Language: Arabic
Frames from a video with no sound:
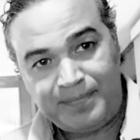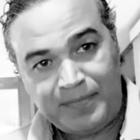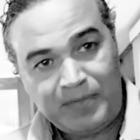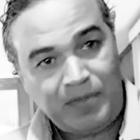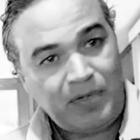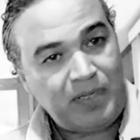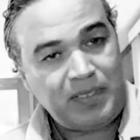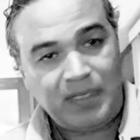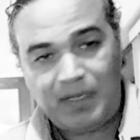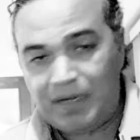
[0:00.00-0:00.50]

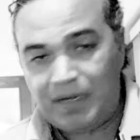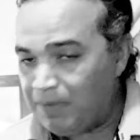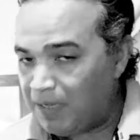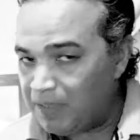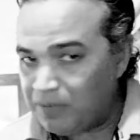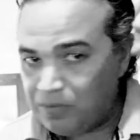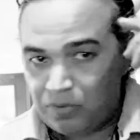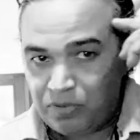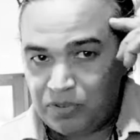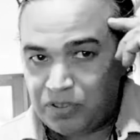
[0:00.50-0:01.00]
وهذه راه ما
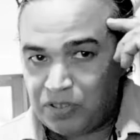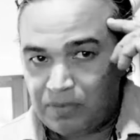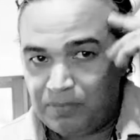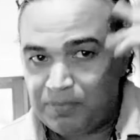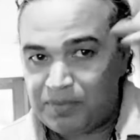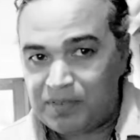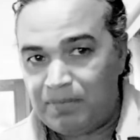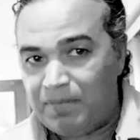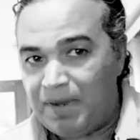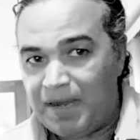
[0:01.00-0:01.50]
غتدخلش لكم
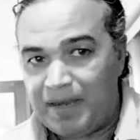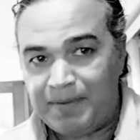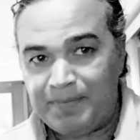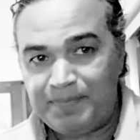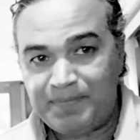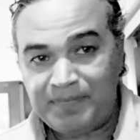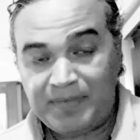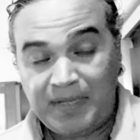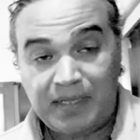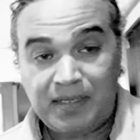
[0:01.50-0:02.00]
الدماغ
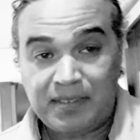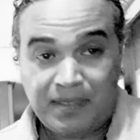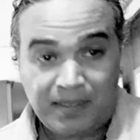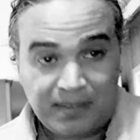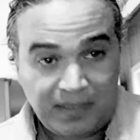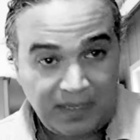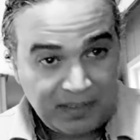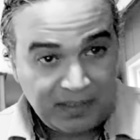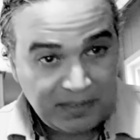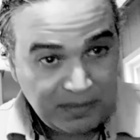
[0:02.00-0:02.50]
أنا
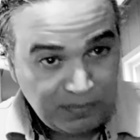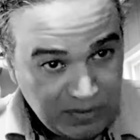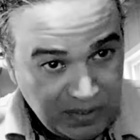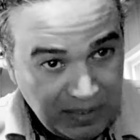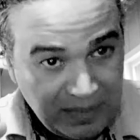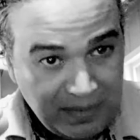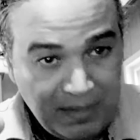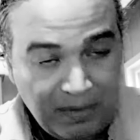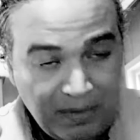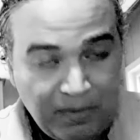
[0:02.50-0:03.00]
تنهضر على
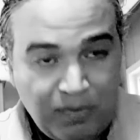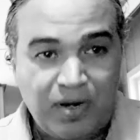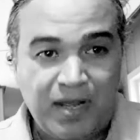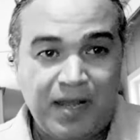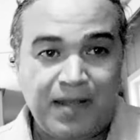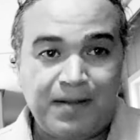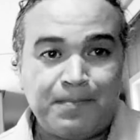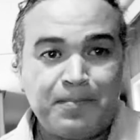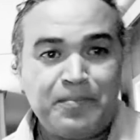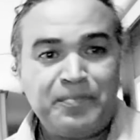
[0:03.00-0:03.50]
التفسير ديال
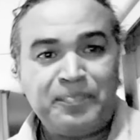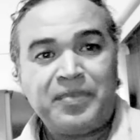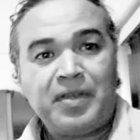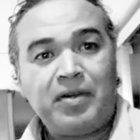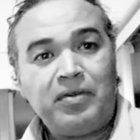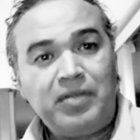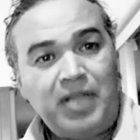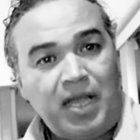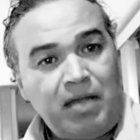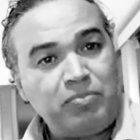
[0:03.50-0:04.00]
القرآن
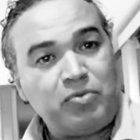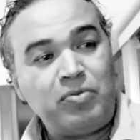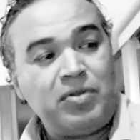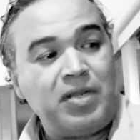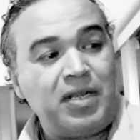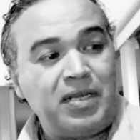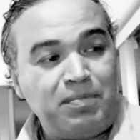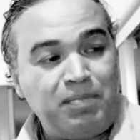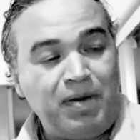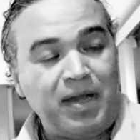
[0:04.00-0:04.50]
والحمد
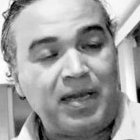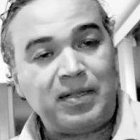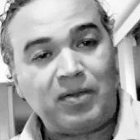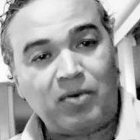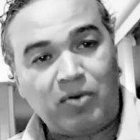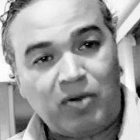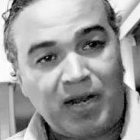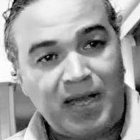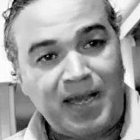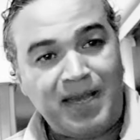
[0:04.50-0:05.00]
لله اللي باقي
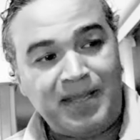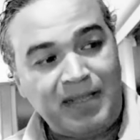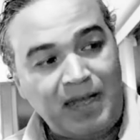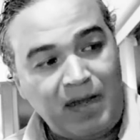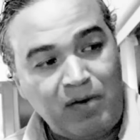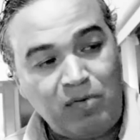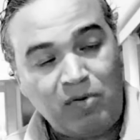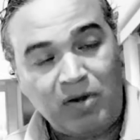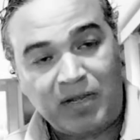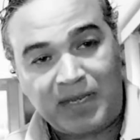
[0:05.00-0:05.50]
القرآن ها
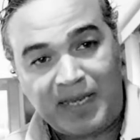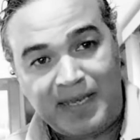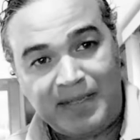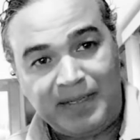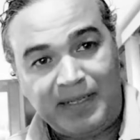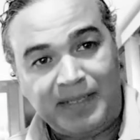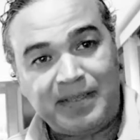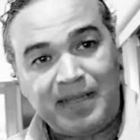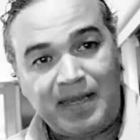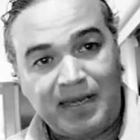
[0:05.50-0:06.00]
هو
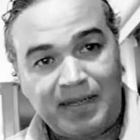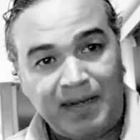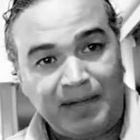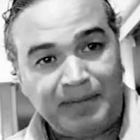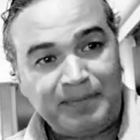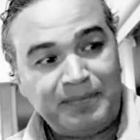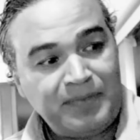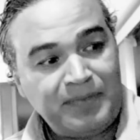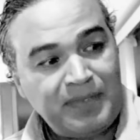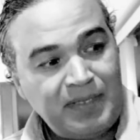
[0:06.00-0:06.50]
كاين حدانا
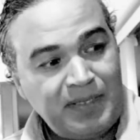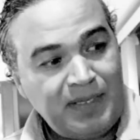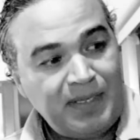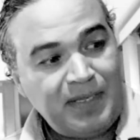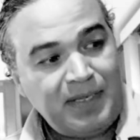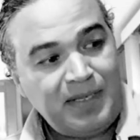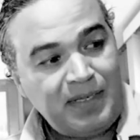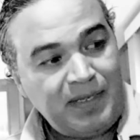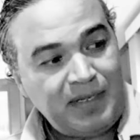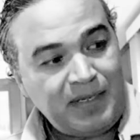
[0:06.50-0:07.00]

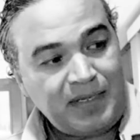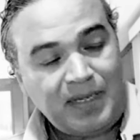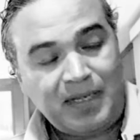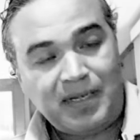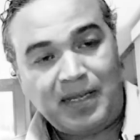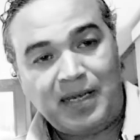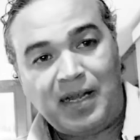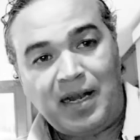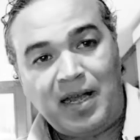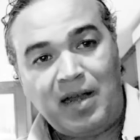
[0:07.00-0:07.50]

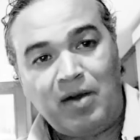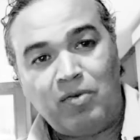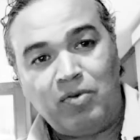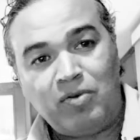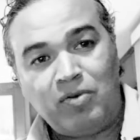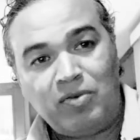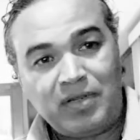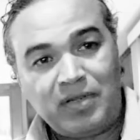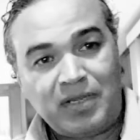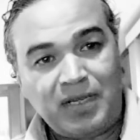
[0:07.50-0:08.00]
كنقراوه
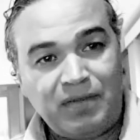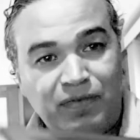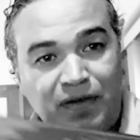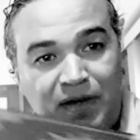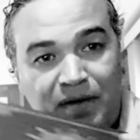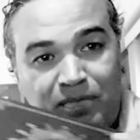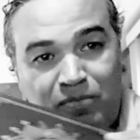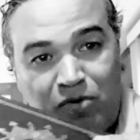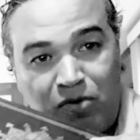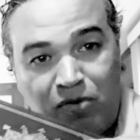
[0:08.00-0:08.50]

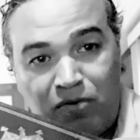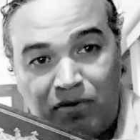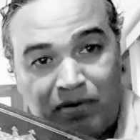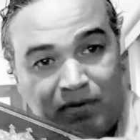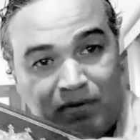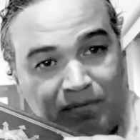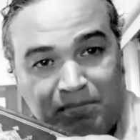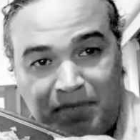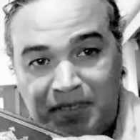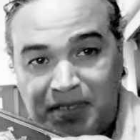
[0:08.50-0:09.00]
كنفهموه
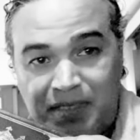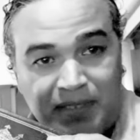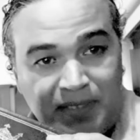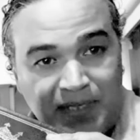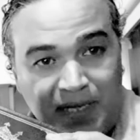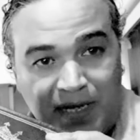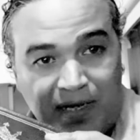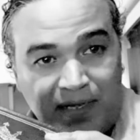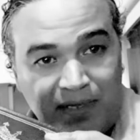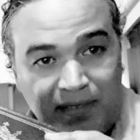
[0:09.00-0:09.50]
ماشي
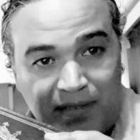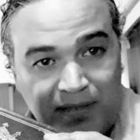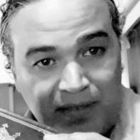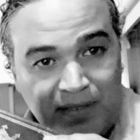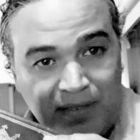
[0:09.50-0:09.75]
ساهل